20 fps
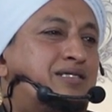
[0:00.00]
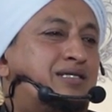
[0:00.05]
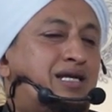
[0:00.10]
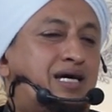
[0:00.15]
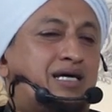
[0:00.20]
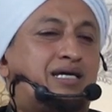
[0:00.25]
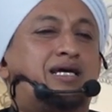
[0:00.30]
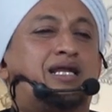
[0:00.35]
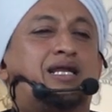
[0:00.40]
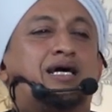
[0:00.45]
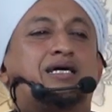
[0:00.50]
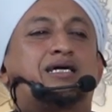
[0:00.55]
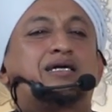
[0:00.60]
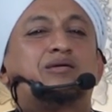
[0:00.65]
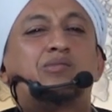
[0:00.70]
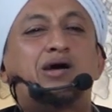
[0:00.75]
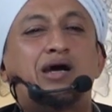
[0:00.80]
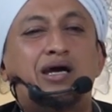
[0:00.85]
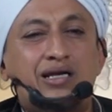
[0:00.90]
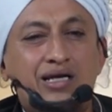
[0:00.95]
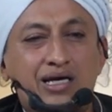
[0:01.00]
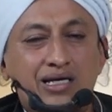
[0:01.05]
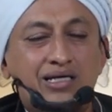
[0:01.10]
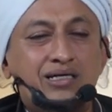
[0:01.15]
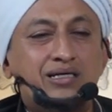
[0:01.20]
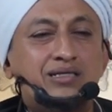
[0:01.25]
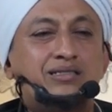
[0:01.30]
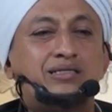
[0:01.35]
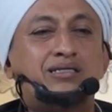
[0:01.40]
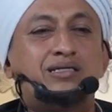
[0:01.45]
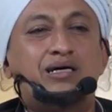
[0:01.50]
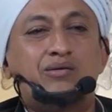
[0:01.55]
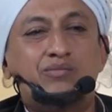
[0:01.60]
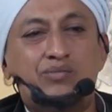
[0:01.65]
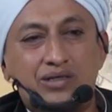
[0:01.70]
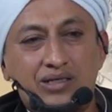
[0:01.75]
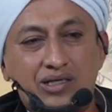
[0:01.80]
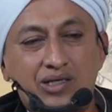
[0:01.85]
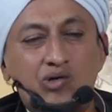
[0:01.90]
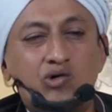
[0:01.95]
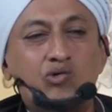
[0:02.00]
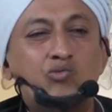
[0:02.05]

laki-laki mana yang tidak pernah